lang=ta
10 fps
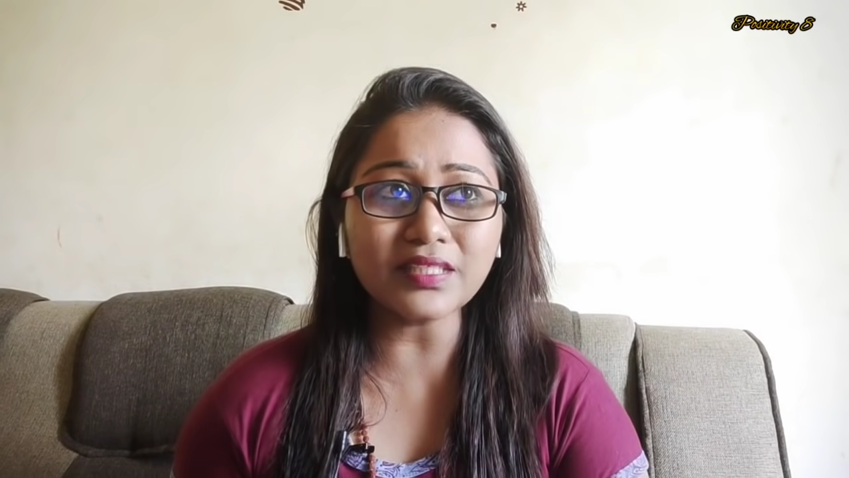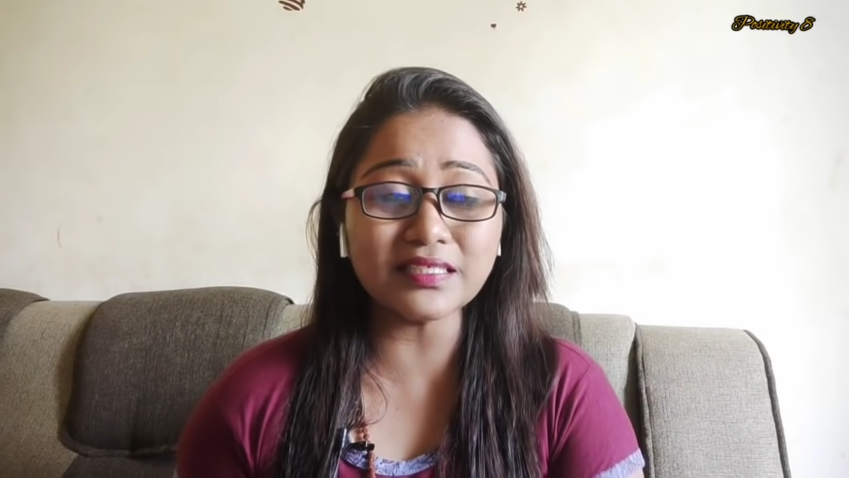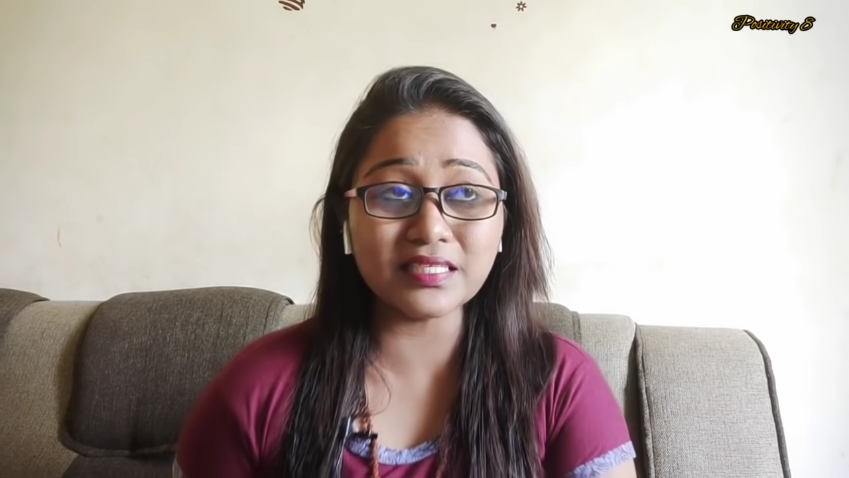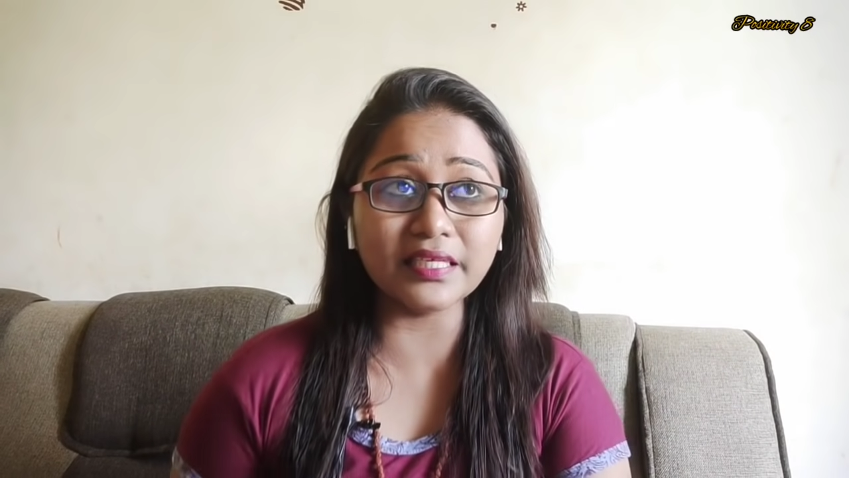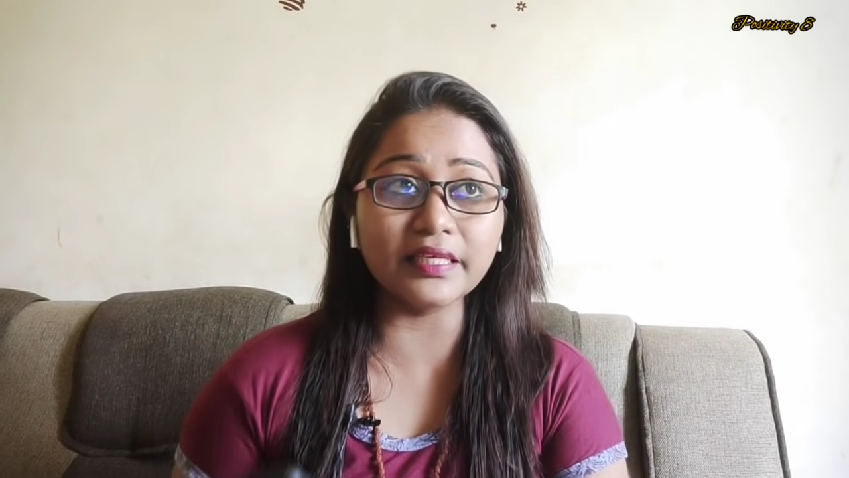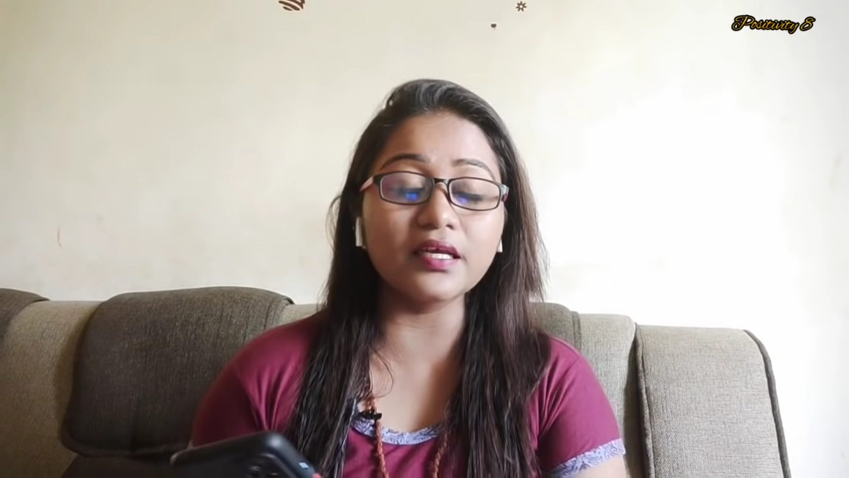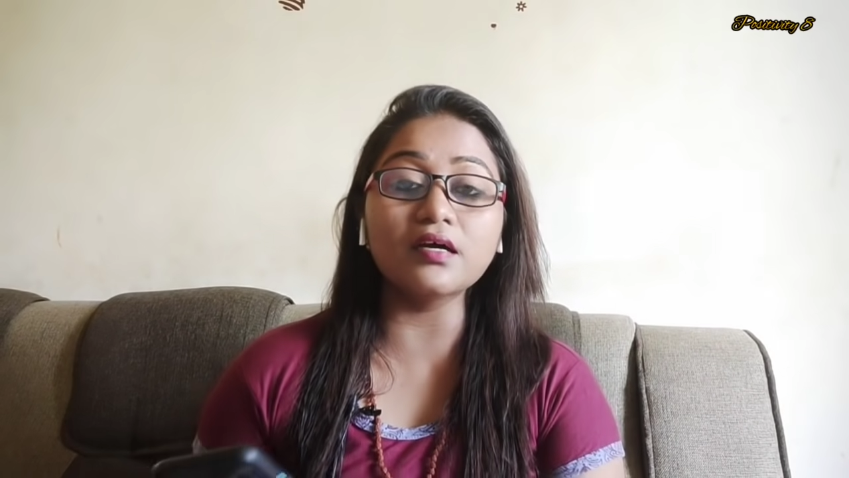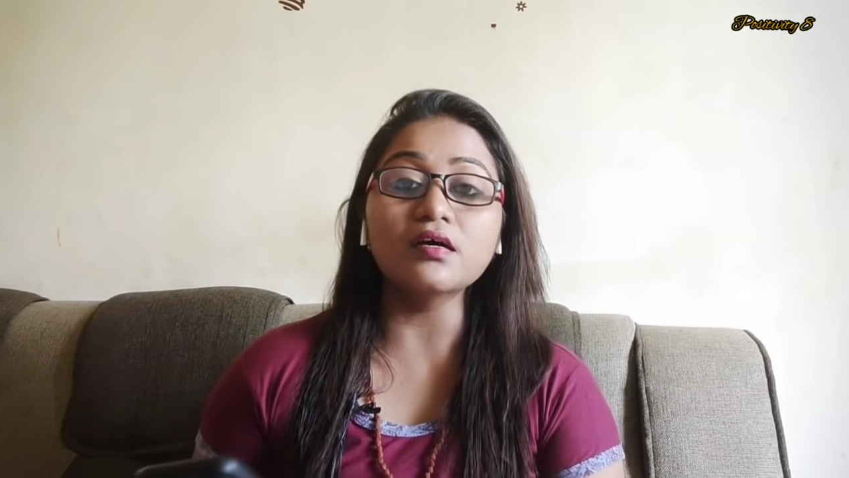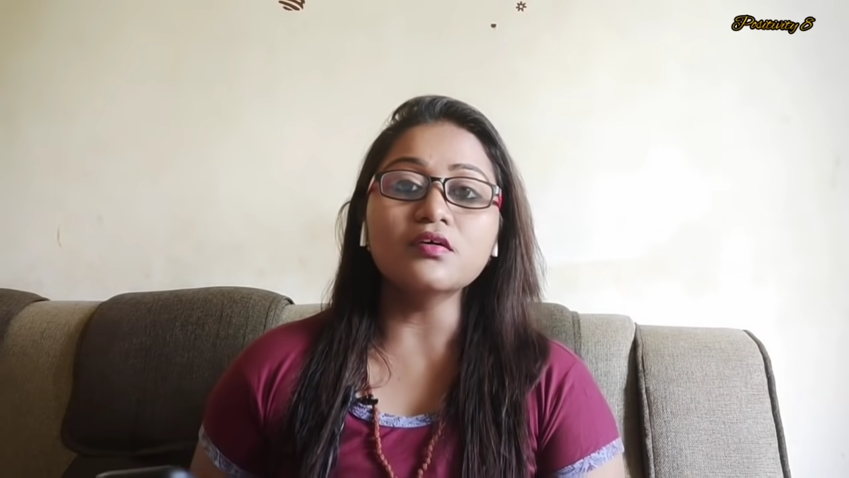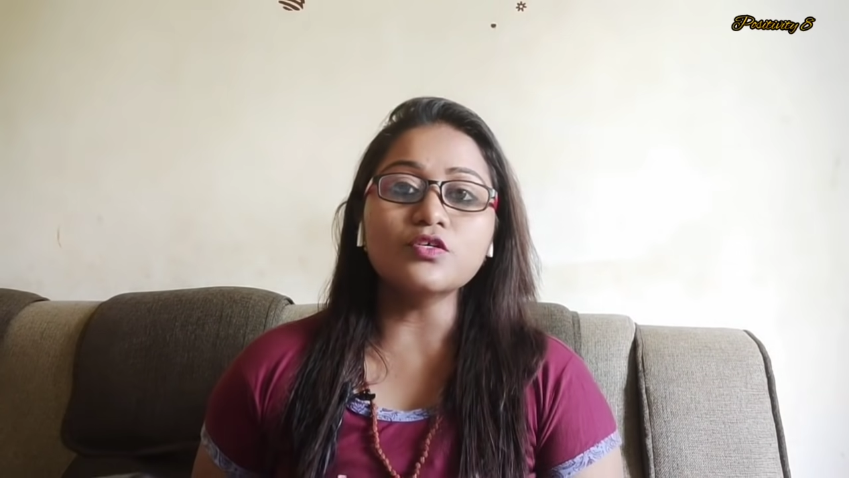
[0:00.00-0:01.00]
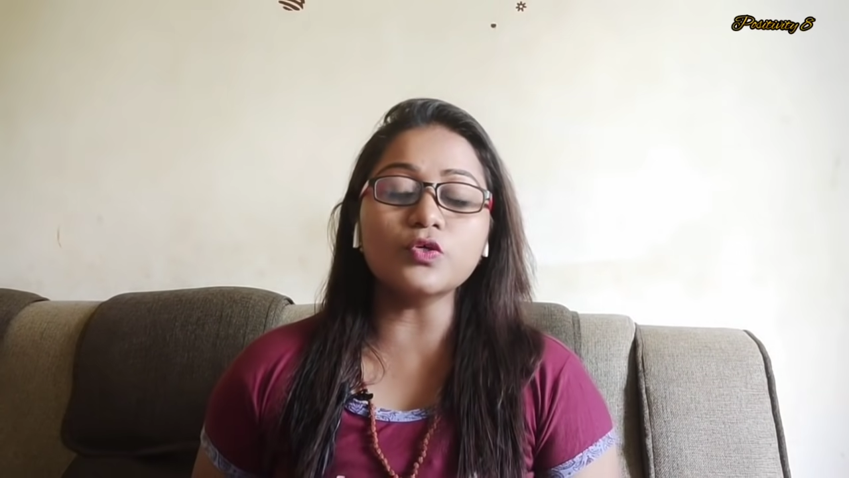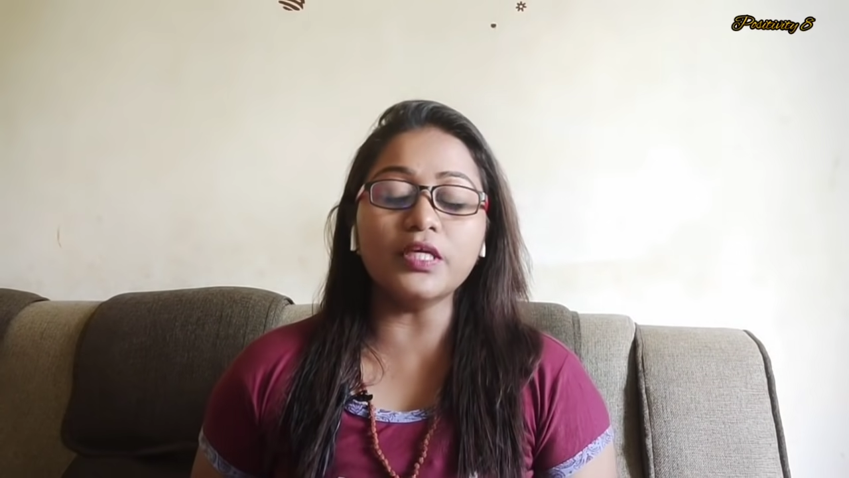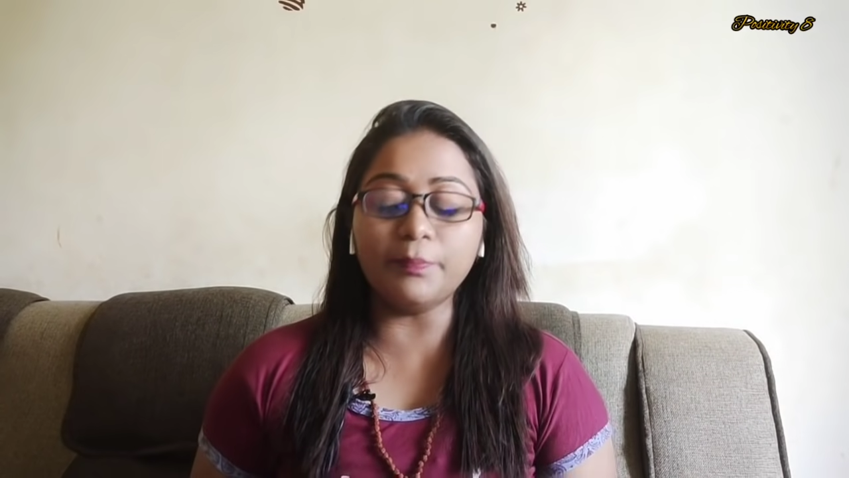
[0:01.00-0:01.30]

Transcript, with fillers: சரிங்களா ஸோ